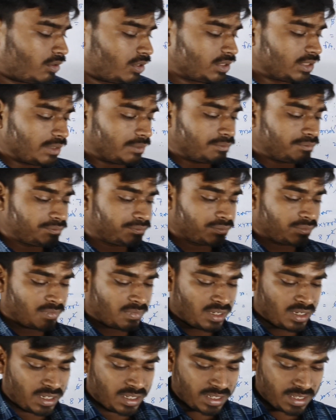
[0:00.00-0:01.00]
হয়েছে
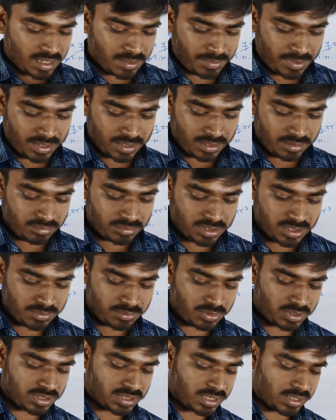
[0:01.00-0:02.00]
এবারে
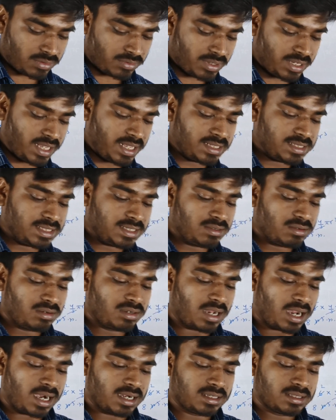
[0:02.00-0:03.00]
কি বলেছে দেখো এস
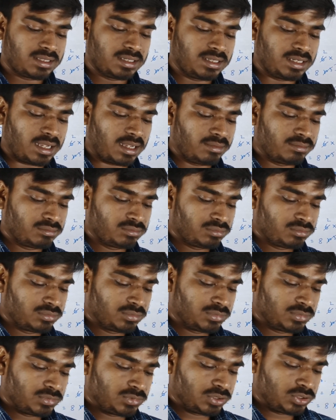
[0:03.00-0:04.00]
ইকুয়াল টু আট থিটা
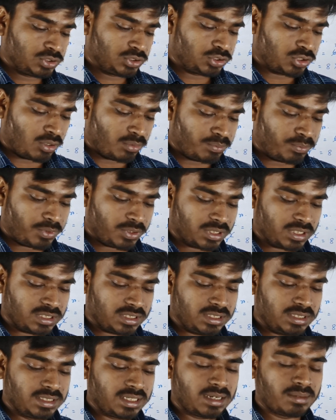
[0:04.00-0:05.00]

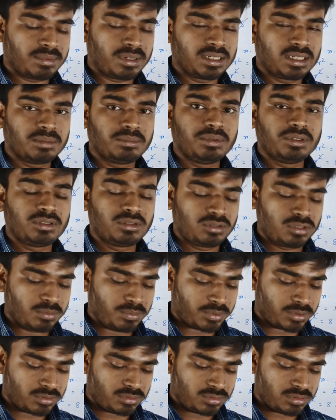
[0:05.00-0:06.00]
সম্পর্কে থিটার মান কি
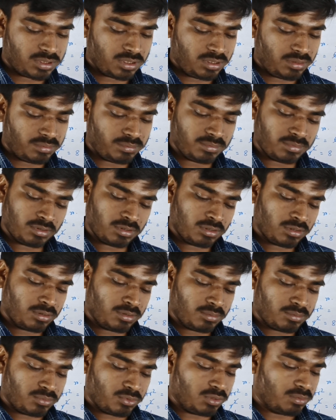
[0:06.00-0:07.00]
বৃত্তীয় পদ্ধতির
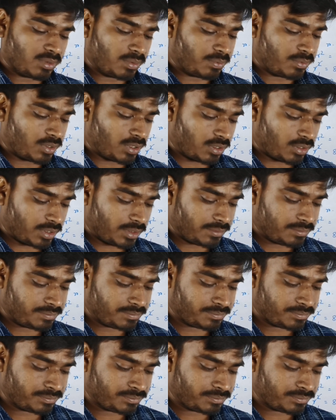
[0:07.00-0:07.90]
পরিমাপ করা হয়